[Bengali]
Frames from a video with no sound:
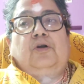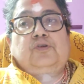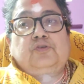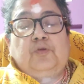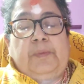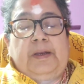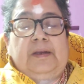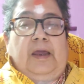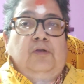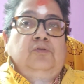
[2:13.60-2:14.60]
অষ্টমের
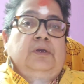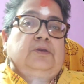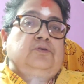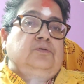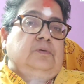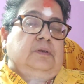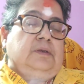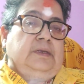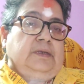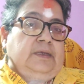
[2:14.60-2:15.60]
রাহু কিছু
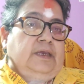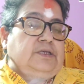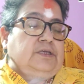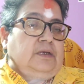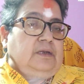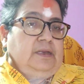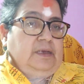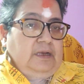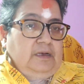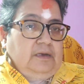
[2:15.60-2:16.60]
লিটিগেশন
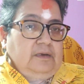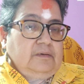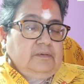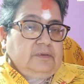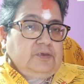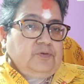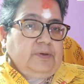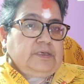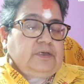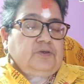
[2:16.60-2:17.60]
লিগাল
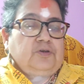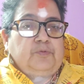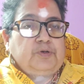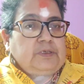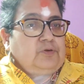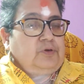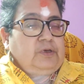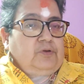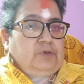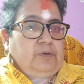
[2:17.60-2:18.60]
সিচুয়েশন সমস্যা
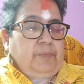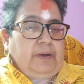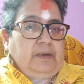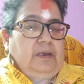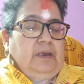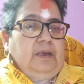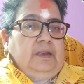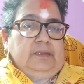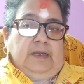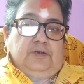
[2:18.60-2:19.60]
তৈরি করতে পারে
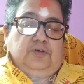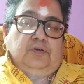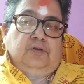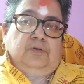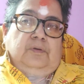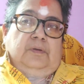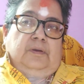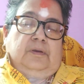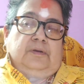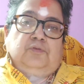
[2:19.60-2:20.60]
তার জন্য
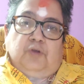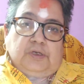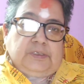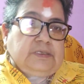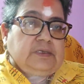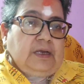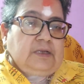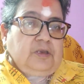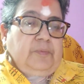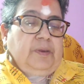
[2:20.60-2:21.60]
একটু কশেস
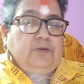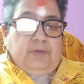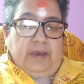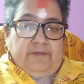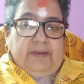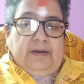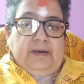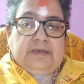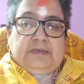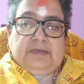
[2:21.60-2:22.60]
থাকতে হবে একটু
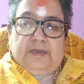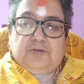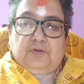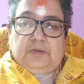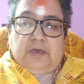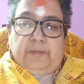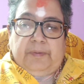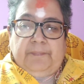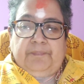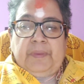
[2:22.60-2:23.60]
অ্যাওয়ারনেস নিয়ে চলতে
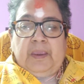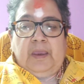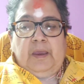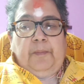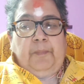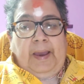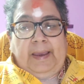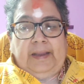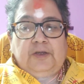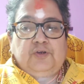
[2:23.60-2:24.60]
হবে
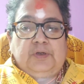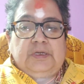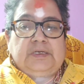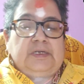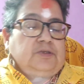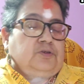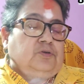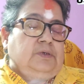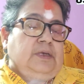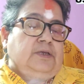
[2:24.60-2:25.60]
মায়ের শরীর
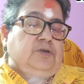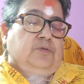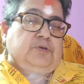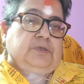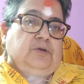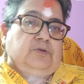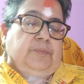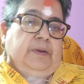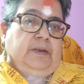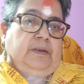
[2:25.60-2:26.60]
স্বাস্থ্য নিয়ে সমস্যা
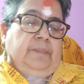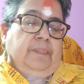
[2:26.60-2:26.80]
হতে পারে